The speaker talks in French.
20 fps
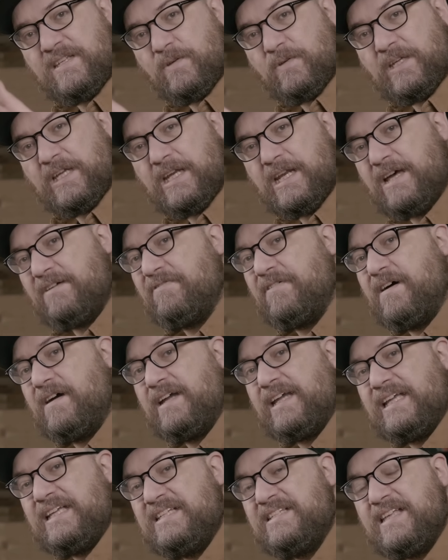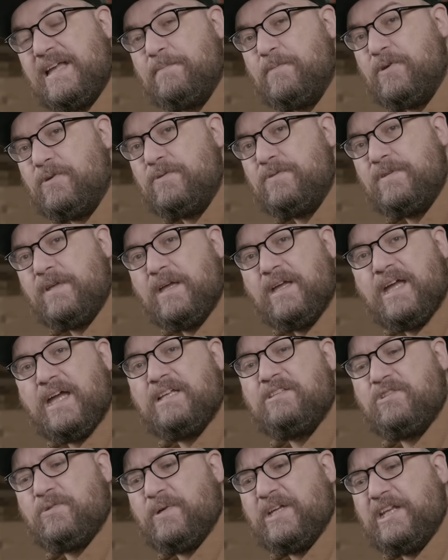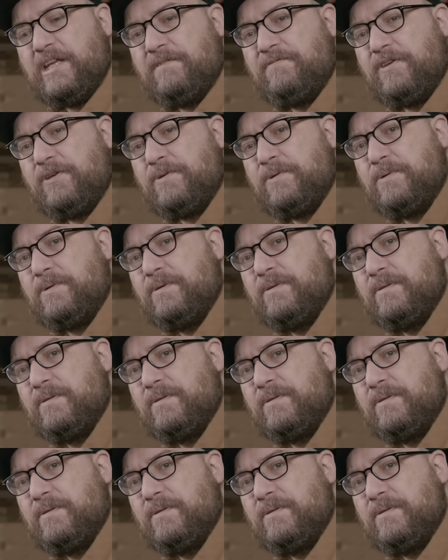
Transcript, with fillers: ils ont rien à faire, ils s'amusent à tuer des vieux.